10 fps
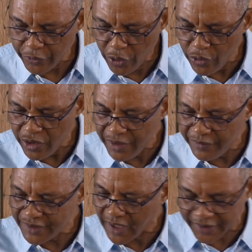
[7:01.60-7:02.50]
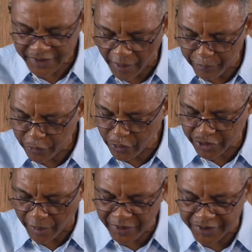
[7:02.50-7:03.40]
Dans le livre des Actes des Apôtres, le
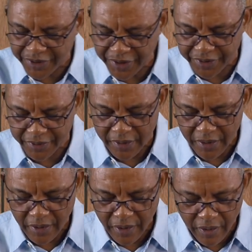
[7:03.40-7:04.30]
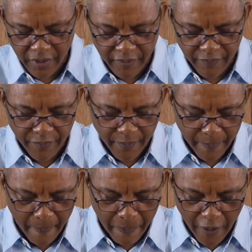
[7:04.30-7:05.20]
chapitre 6,
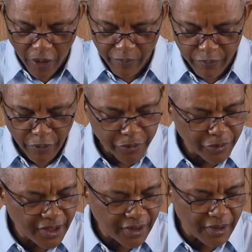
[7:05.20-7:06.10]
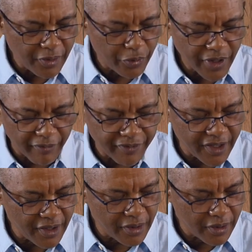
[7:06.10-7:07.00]
hmm? à un moment donné où il y
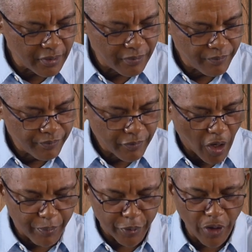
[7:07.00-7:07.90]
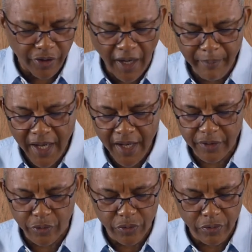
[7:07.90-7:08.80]
avait un peu d'ordre à
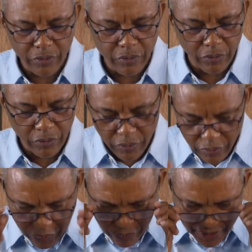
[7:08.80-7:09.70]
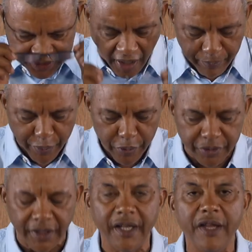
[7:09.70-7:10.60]
mettre, où, les
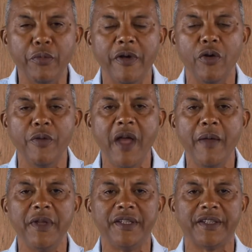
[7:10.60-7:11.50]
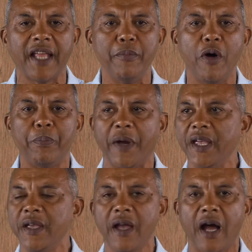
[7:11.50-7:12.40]
apôtres eux-mêmes étaient tellement
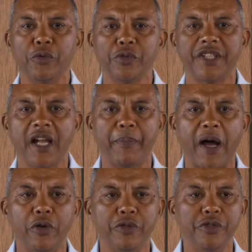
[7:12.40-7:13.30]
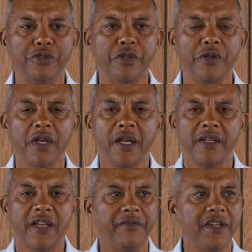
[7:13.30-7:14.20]
pris à annoncer la parole de Dieu,
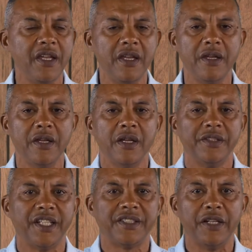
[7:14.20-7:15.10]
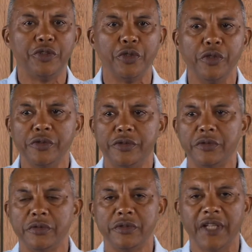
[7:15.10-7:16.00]
il y avait certaines
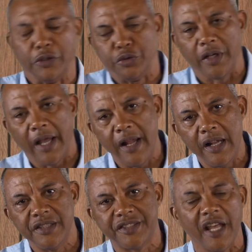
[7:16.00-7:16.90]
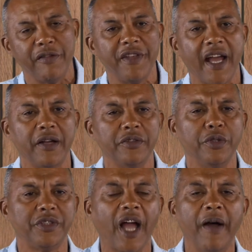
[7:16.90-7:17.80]
choses naturelles, servir
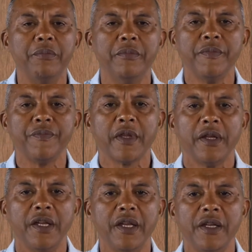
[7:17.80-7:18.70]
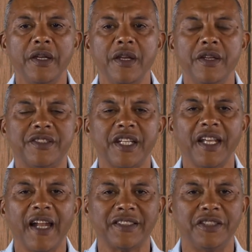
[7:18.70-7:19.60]
de table, et
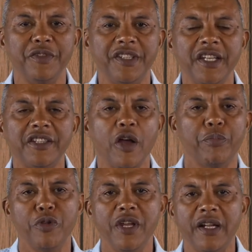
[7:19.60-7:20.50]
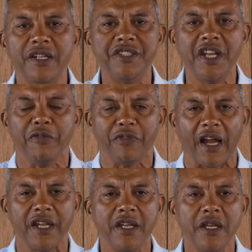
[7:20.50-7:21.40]
certaines activités étaient un peu négligées, il
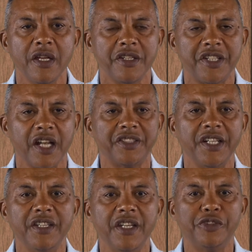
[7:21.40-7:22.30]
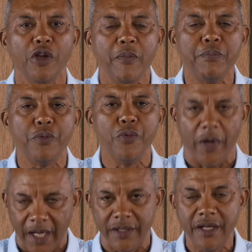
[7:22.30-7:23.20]
fallait chercher des hommes pour
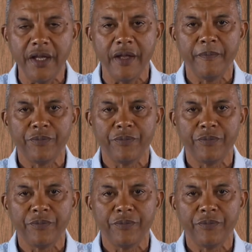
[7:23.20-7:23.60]
aider.